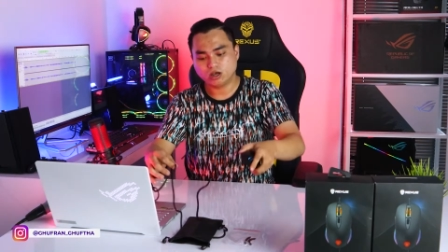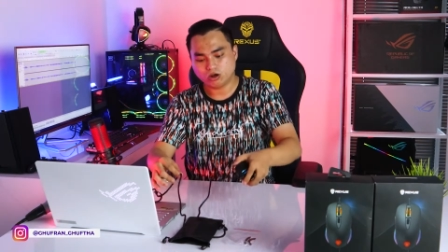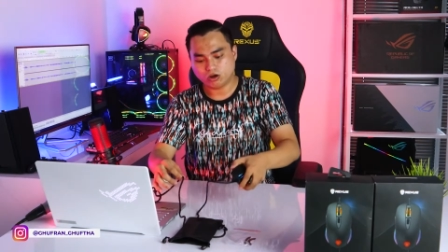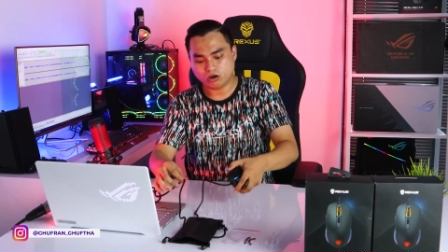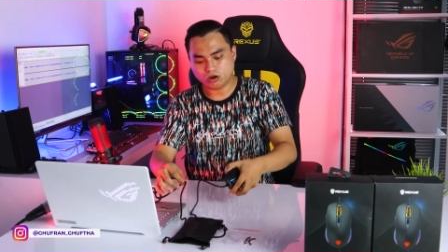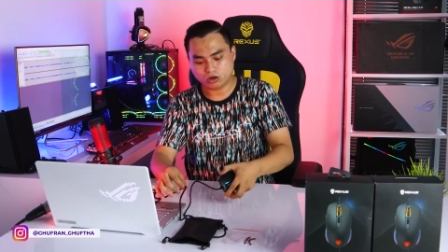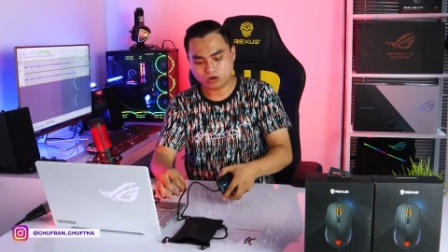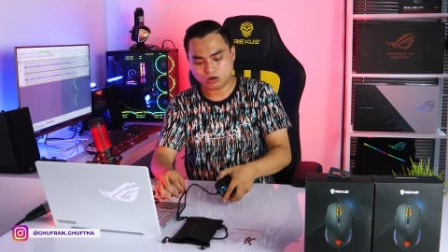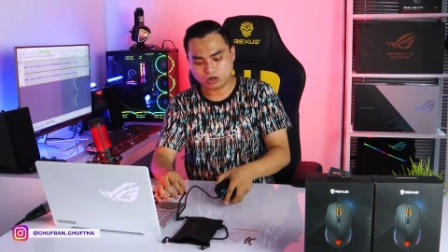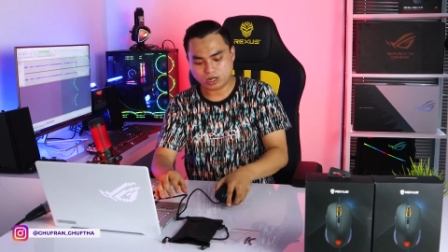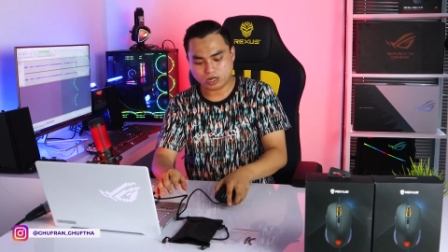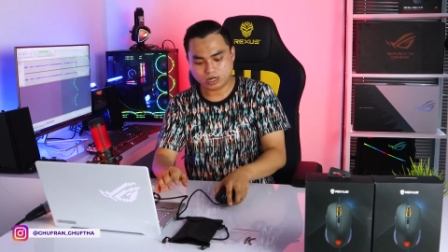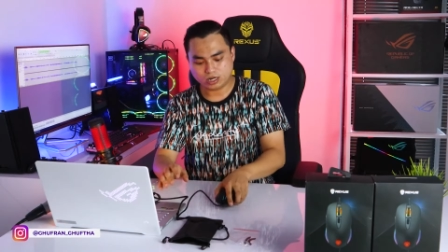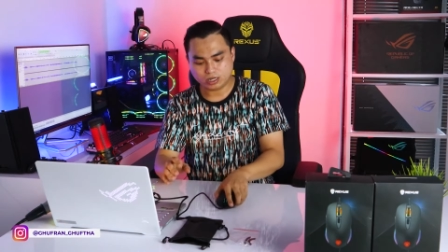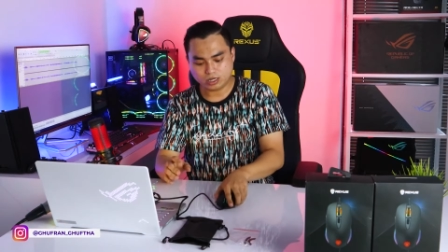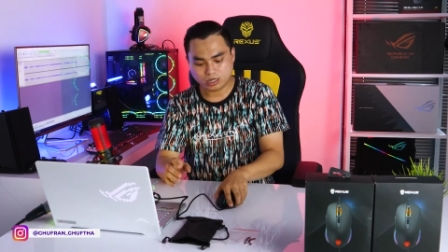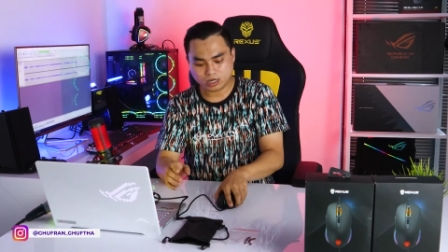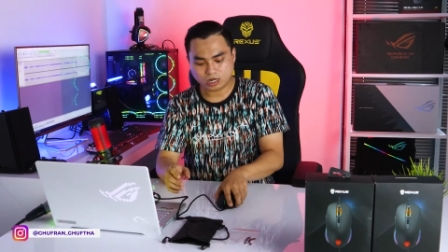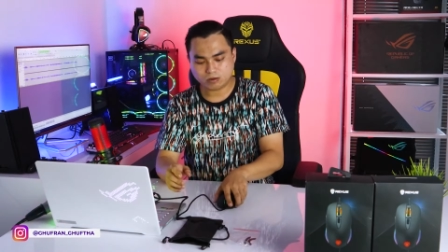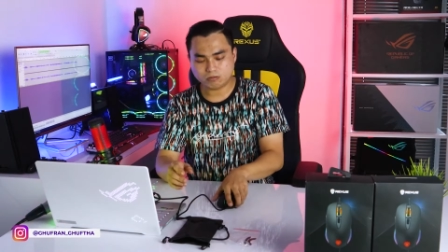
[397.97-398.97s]
kalau
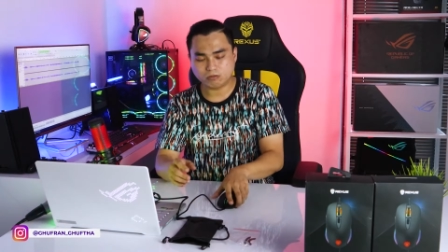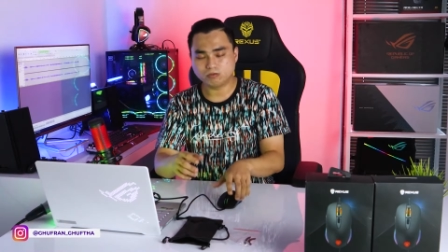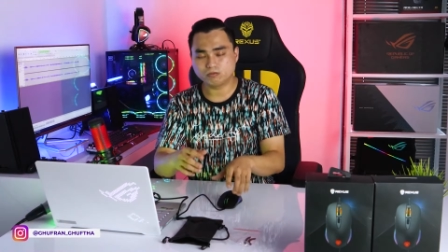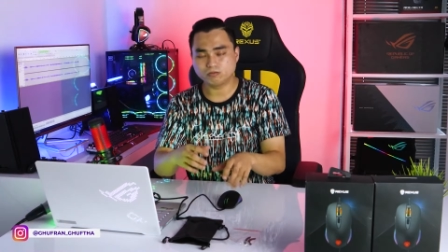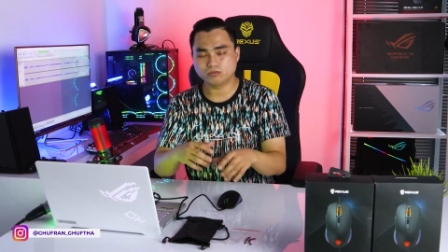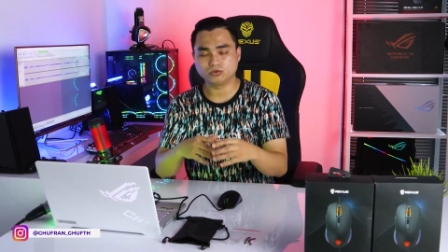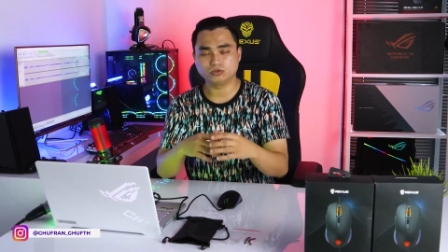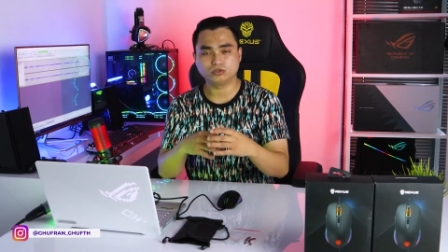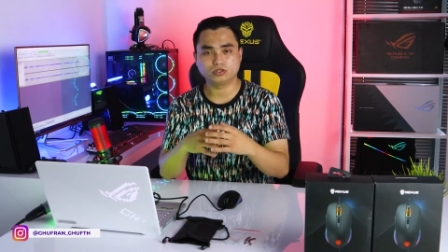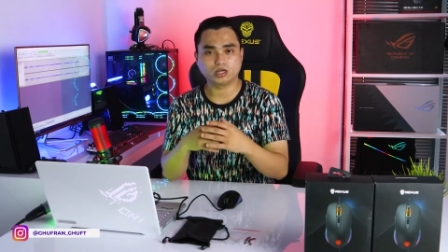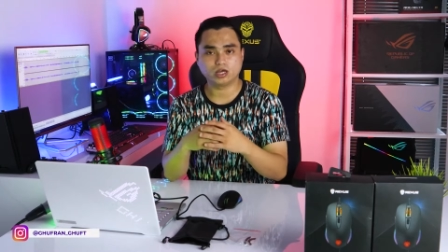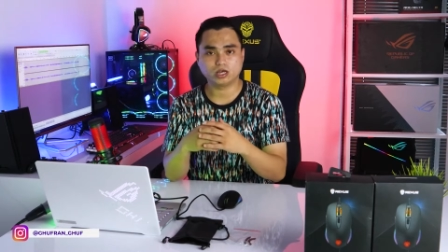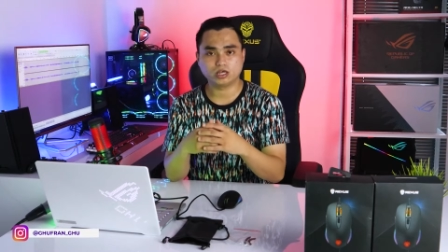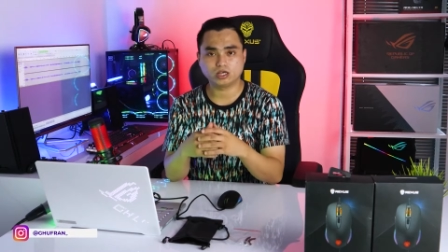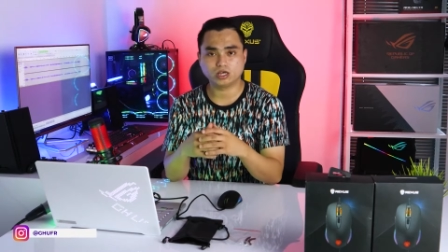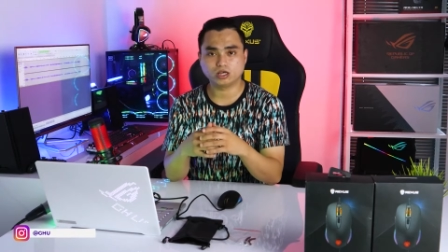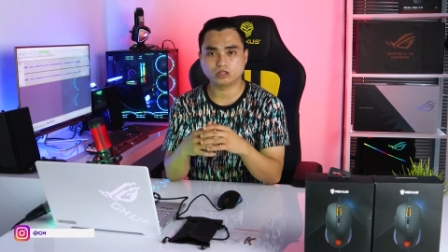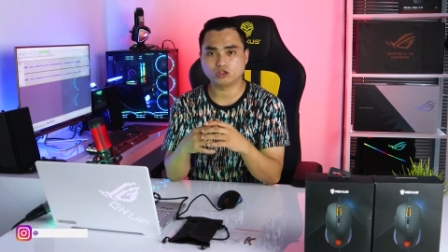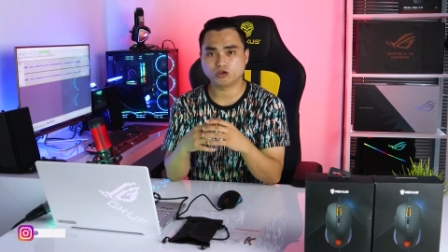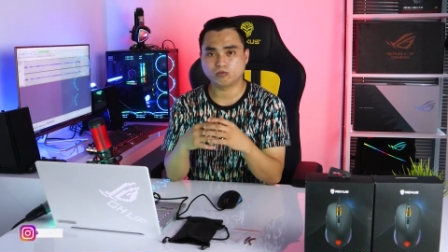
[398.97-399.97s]
kalian
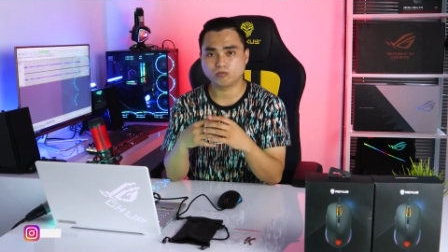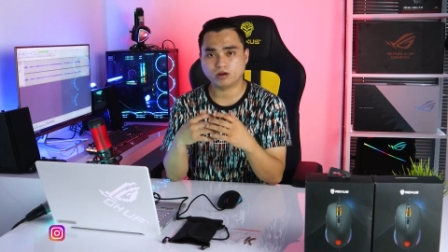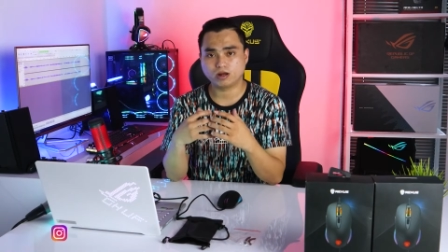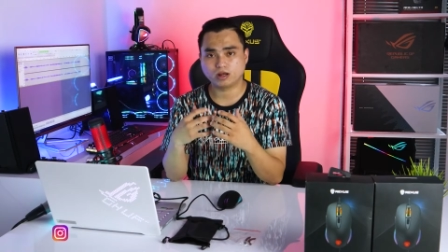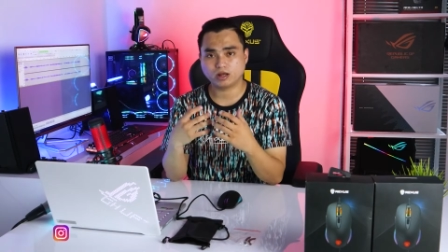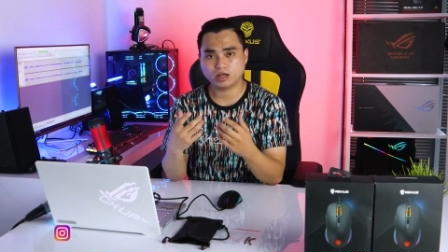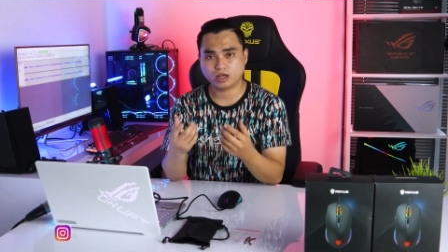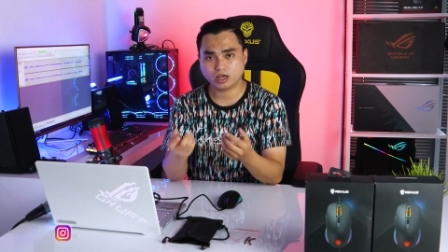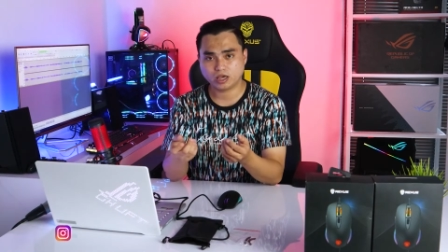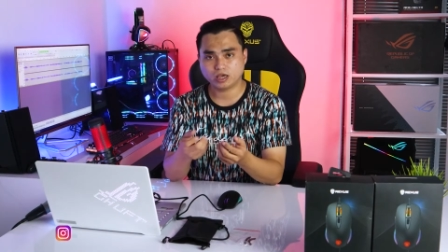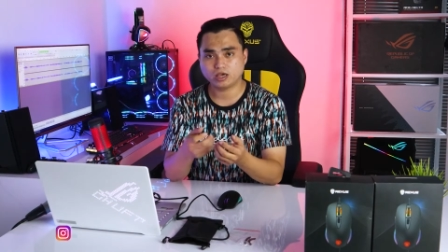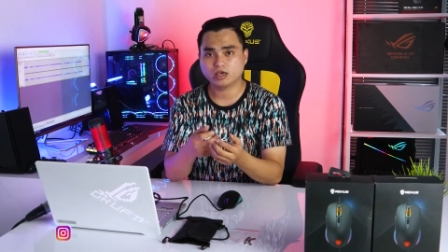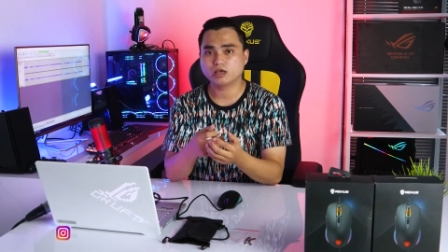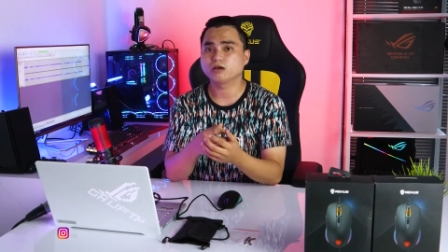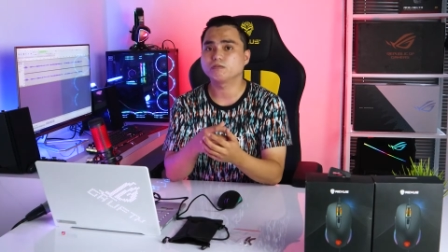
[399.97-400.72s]
mempunyai atau make